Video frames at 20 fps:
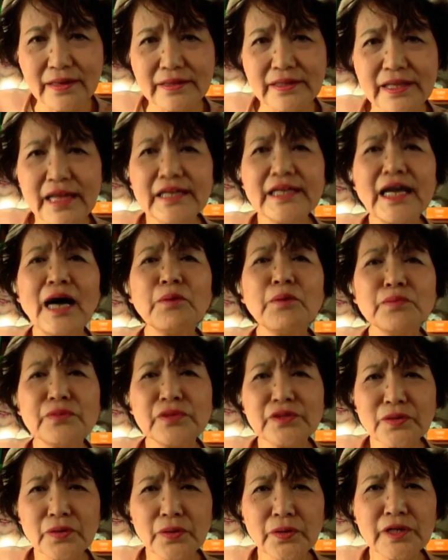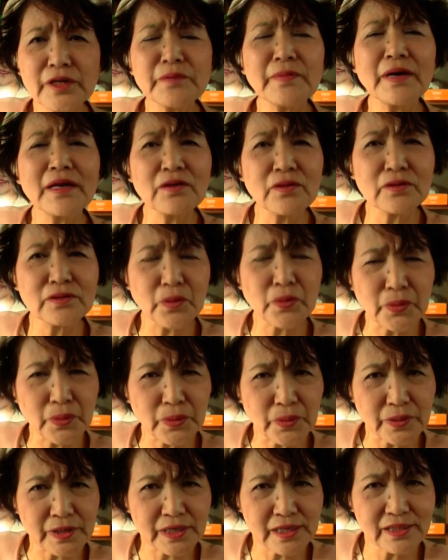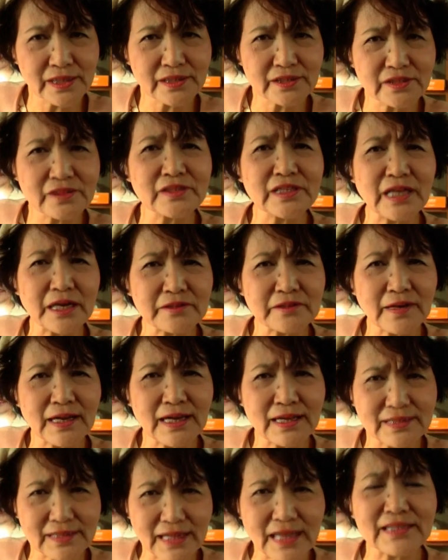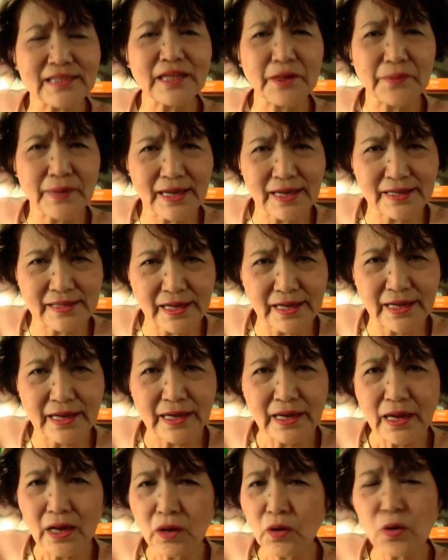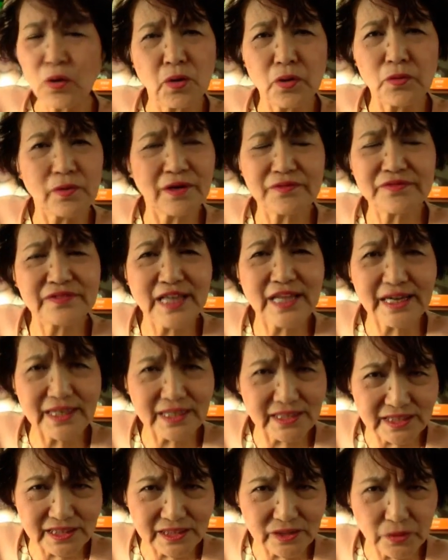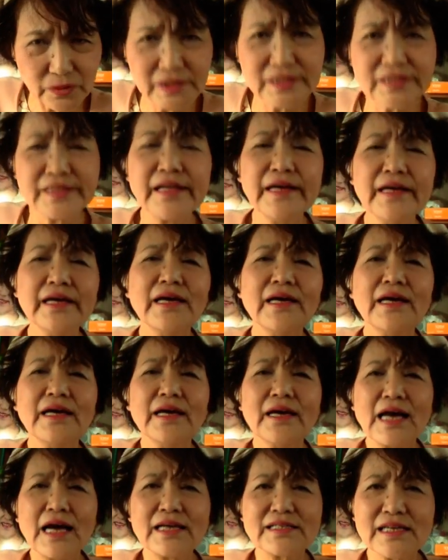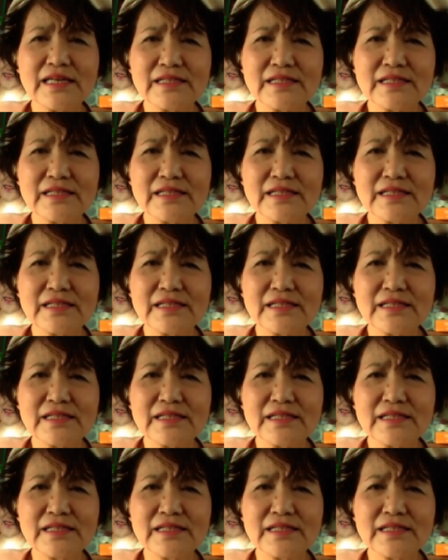で南部の今のところに住宅は建ったわけで、ここは不適地としてアセ